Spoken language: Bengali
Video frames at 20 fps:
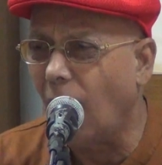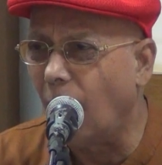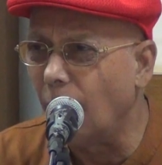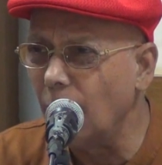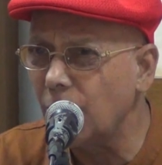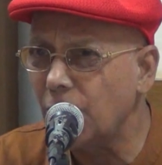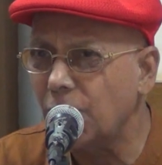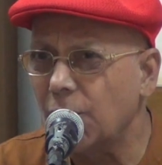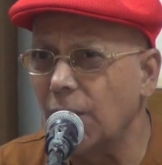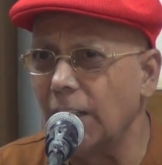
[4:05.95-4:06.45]

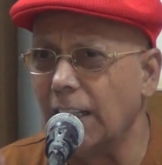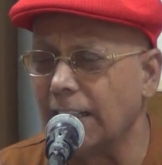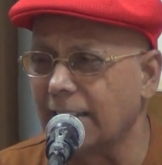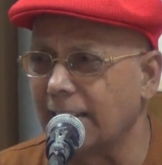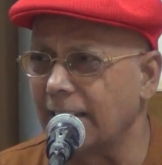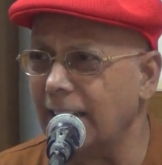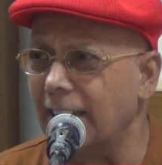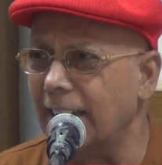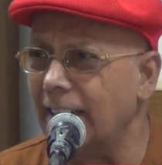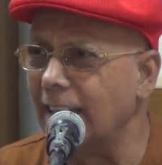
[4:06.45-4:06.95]
অবশ্যই
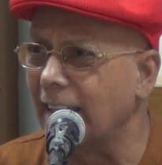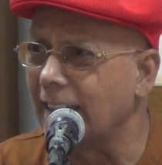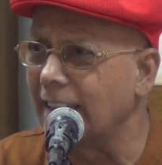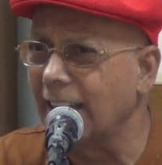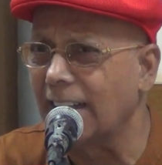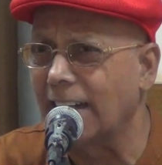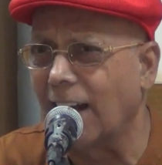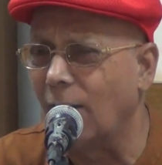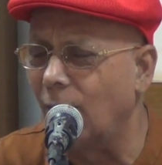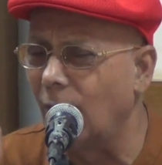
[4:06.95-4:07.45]
আছে ইন্ডিয়াতে
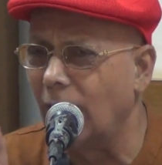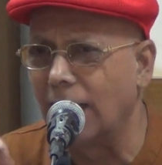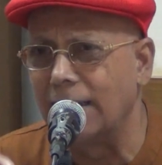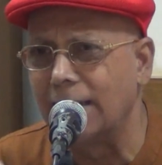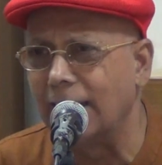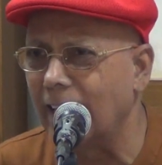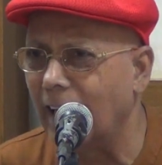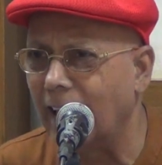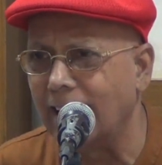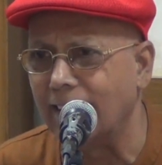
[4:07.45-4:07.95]
কি রাহুল
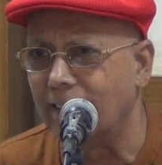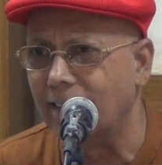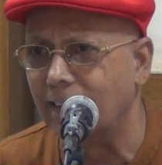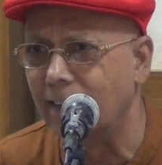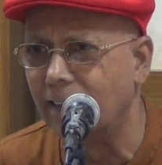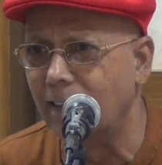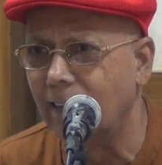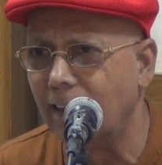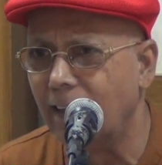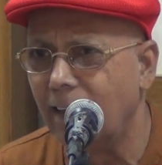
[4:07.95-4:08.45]
গান্ধী নাই
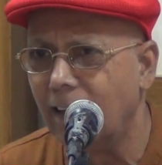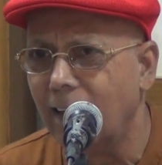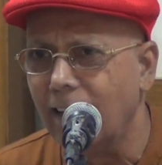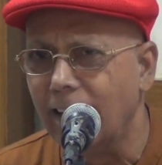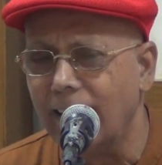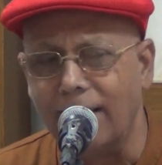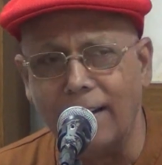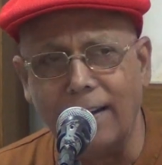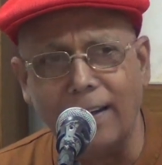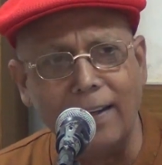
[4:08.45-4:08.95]

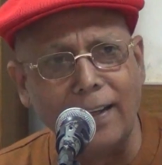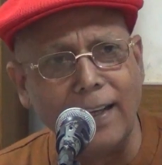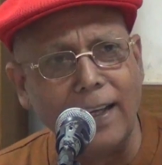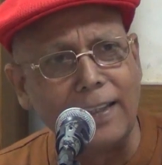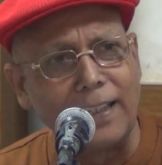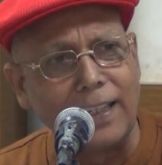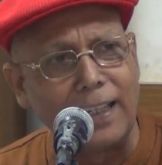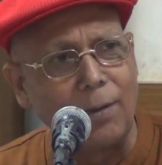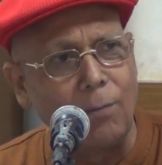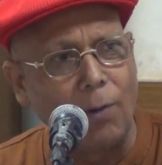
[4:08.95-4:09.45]

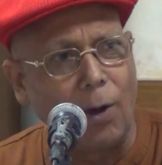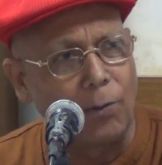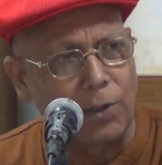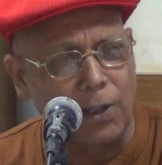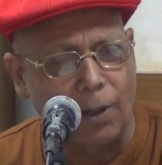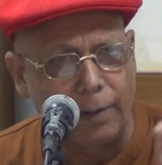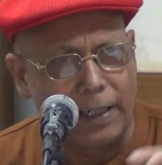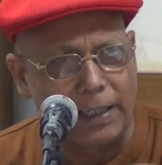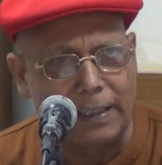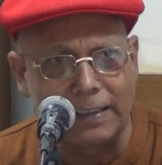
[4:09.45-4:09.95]
ইন্ডিয়াতে কি
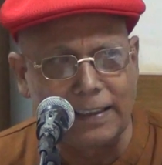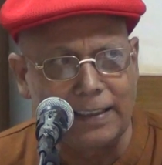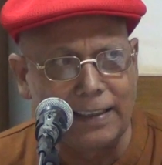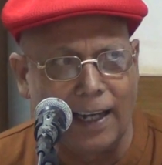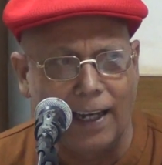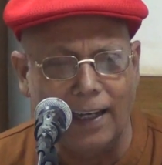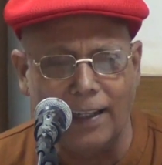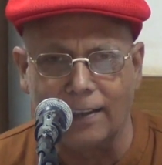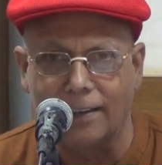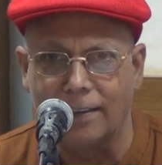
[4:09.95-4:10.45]
মমতা ব্যানার্জি
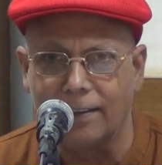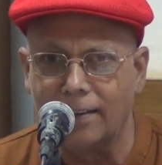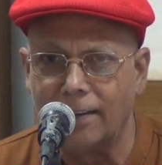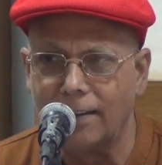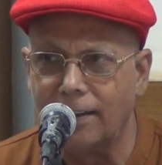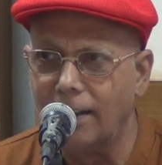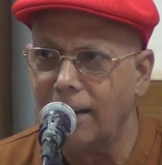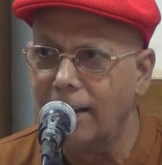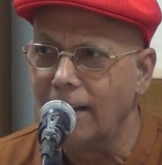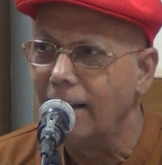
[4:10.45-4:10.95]
নাই
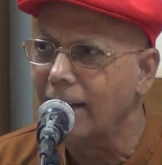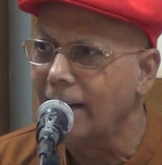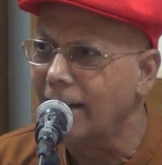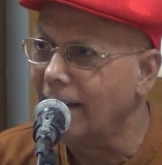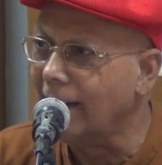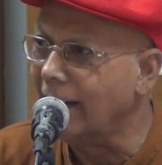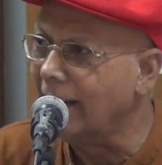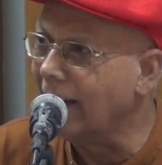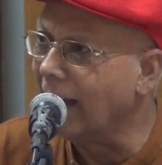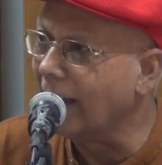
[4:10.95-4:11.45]

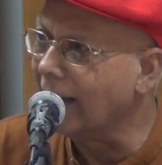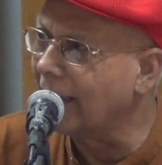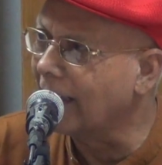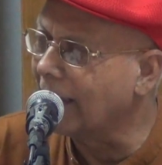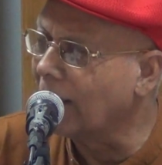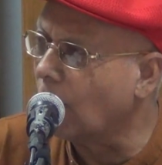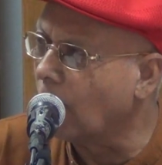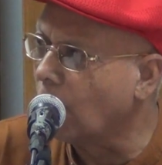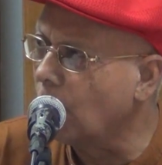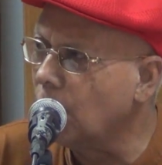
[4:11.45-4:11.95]
ইন্ডিয়া
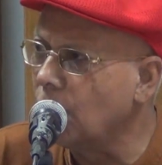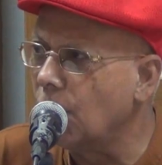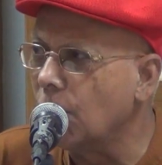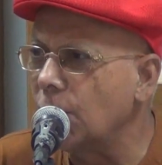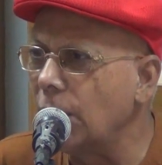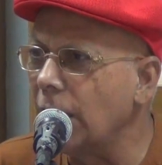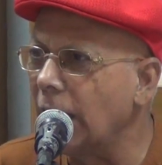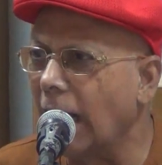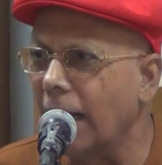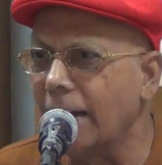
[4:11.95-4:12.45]
থেকে
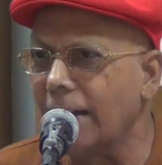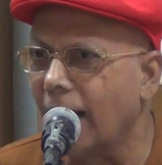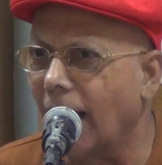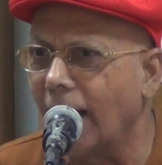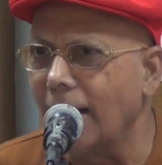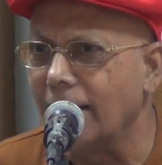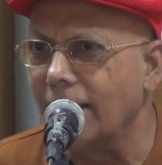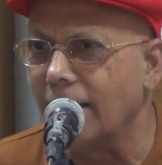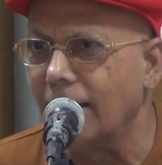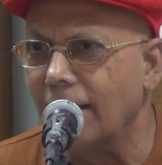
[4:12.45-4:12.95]
অরুন্ধতি রায়
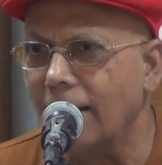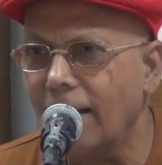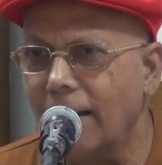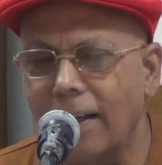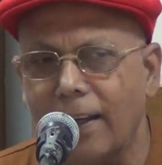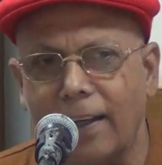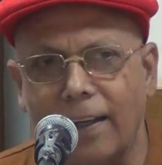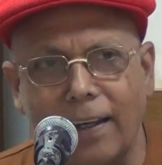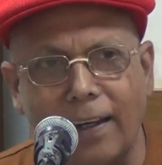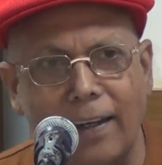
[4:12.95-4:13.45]
নাই
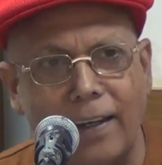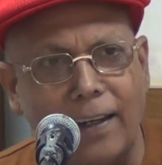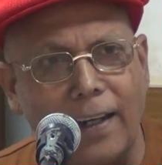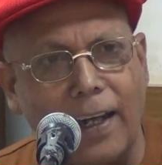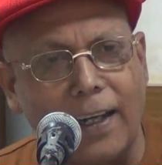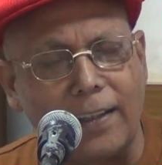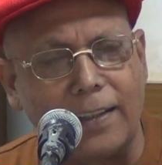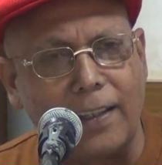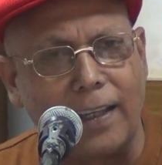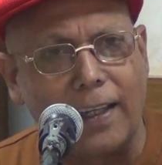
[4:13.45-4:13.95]

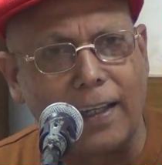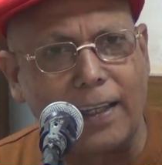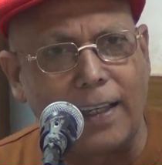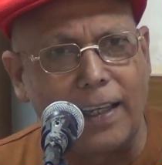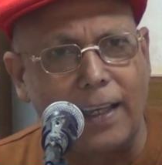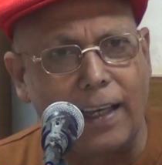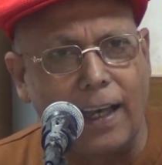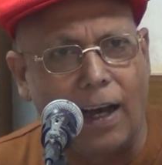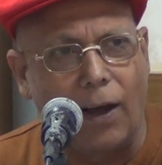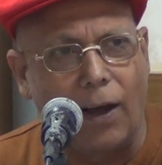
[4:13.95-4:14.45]
ইন্ডিয়া থেকে কি